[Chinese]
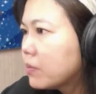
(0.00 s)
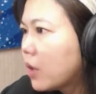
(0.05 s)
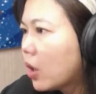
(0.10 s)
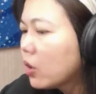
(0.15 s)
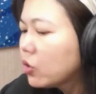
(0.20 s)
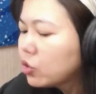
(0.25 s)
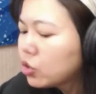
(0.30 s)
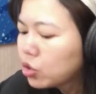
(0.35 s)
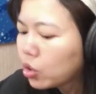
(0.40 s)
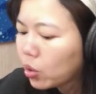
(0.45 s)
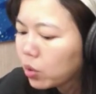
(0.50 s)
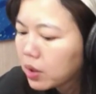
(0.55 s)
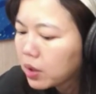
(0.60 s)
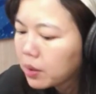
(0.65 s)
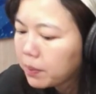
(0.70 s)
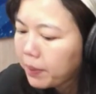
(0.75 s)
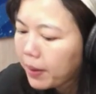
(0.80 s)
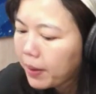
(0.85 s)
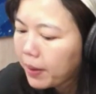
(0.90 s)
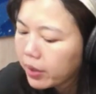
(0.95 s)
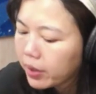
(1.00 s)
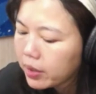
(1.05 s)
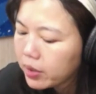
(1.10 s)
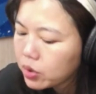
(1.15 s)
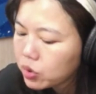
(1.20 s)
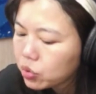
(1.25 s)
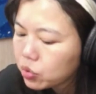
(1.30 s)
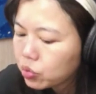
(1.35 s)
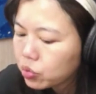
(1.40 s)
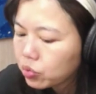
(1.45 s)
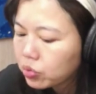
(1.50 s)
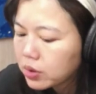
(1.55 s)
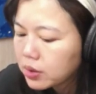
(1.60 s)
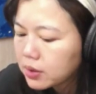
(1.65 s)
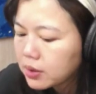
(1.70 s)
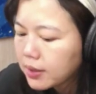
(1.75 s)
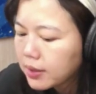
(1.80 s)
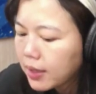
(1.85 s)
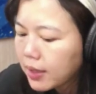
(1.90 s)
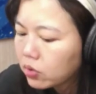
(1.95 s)
好像九个吧。我那天数了
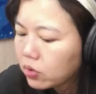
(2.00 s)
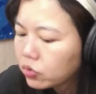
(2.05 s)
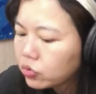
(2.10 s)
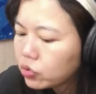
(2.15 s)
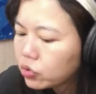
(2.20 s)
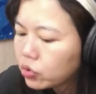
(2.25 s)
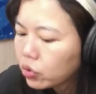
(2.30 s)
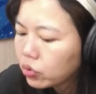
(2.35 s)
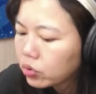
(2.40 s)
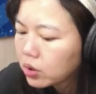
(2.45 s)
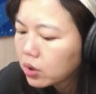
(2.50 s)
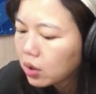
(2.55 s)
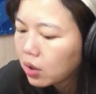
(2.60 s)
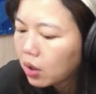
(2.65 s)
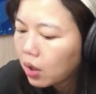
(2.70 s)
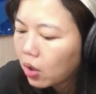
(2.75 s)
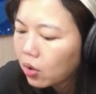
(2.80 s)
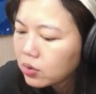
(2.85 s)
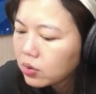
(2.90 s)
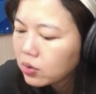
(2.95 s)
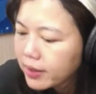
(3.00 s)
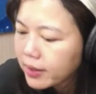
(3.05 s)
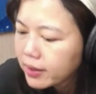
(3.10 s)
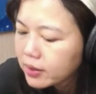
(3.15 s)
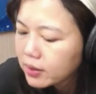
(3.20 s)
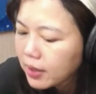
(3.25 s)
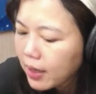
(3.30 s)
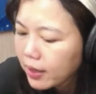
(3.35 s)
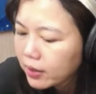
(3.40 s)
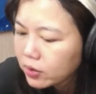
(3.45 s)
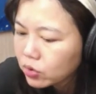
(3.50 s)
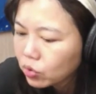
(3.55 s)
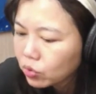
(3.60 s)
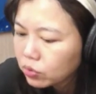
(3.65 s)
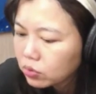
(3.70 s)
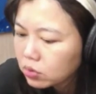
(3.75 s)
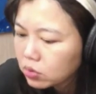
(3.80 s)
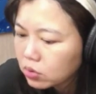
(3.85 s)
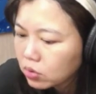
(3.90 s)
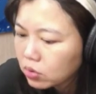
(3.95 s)
一下，好像九个。哈，我再跟大家
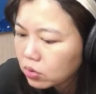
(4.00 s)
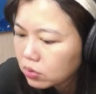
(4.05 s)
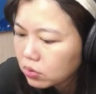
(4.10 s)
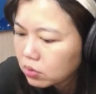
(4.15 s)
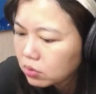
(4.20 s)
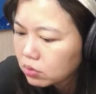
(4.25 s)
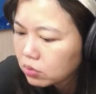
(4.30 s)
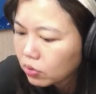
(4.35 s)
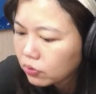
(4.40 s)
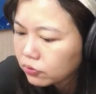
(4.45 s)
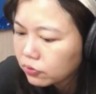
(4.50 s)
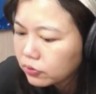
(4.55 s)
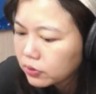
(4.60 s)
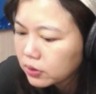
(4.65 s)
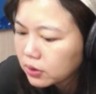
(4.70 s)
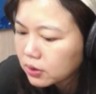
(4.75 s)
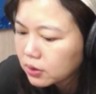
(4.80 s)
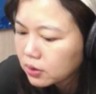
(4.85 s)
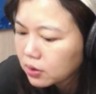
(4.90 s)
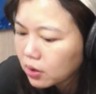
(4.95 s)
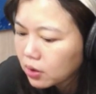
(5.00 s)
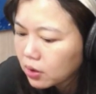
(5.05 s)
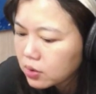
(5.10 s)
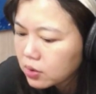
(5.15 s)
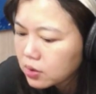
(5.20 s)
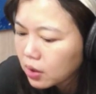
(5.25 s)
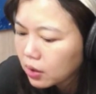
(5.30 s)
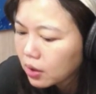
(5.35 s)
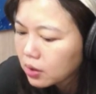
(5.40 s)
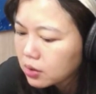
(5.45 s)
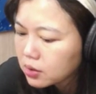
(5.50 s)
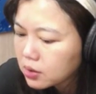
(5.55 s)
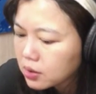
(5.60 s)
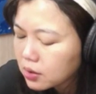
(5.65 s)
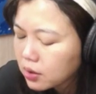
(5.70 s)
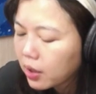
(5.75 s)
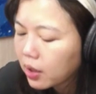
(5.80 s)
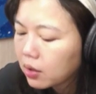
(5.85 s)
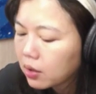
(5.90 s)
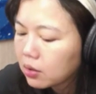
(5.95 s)
重重重复一次哈，我找到
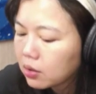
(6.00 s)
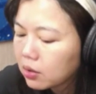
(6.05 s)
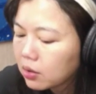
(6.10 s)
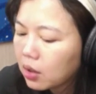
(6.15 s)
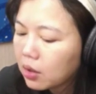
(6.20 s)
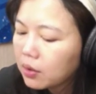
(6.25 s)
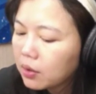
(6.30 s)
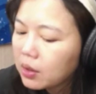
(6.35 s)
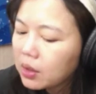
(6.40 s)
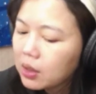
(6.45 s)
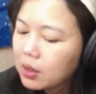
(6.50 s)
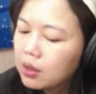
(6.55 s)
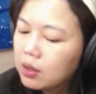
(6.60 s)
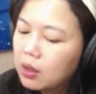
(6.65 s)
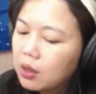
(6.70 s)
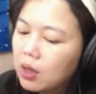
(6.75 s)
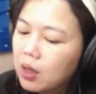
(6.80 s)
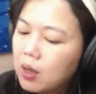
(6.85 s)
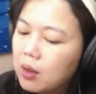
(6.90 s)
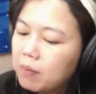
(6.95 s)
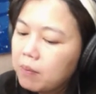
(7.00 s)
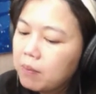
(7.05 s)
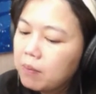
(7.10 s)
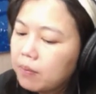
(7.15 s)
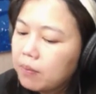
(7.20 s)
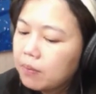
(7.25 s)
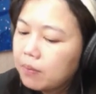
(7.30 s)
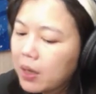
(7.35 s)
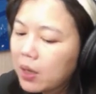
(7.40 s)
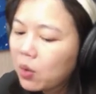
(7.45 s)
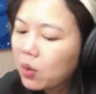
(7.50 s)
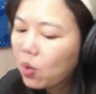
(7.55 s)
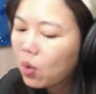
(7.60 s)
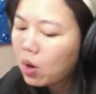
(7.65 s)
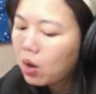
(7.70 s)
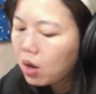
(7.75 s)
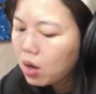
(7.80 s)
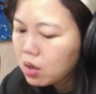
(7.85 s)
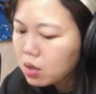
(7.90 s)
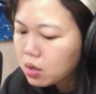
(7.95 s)
资料了啊。美
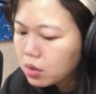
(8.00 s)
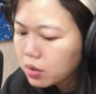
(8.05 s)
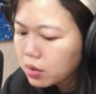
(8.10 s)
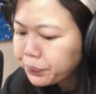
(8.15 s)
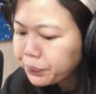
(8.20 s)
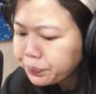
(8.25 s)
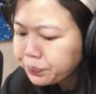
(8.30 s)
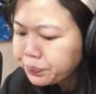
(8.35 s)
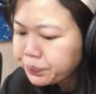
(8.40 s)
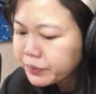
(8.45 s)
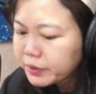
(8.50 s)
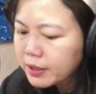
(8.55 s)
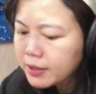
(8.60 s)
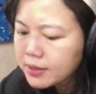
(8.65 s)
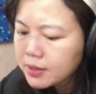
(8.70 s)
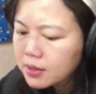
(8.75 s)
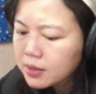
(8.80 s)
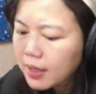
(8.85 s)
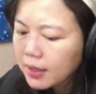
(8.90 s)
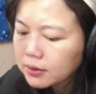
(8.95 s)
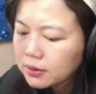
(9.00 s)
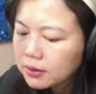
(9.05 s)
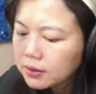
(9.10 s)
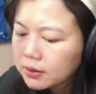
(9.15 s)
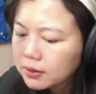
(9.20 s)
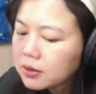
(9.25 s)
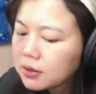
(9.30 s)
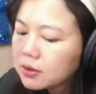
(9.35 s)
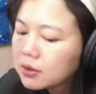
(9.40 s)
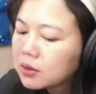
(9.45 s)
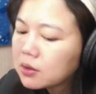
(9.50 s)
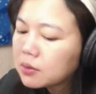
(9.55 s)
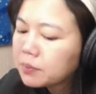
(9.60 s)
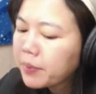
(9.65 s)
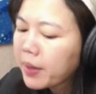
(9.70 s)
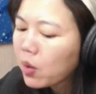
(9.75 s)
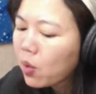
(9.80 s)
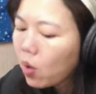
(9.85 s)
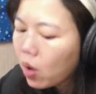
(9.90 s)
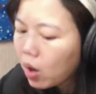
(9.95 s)
国前十大经济体是
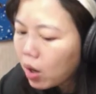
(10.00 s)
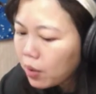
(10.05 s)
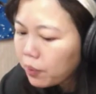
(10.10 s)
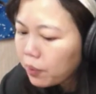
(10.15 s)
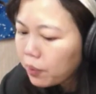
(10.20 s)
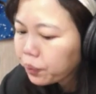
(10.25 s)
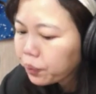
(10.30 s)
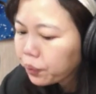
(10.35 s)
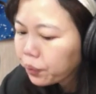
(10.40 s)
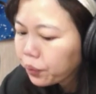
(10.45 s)
美国，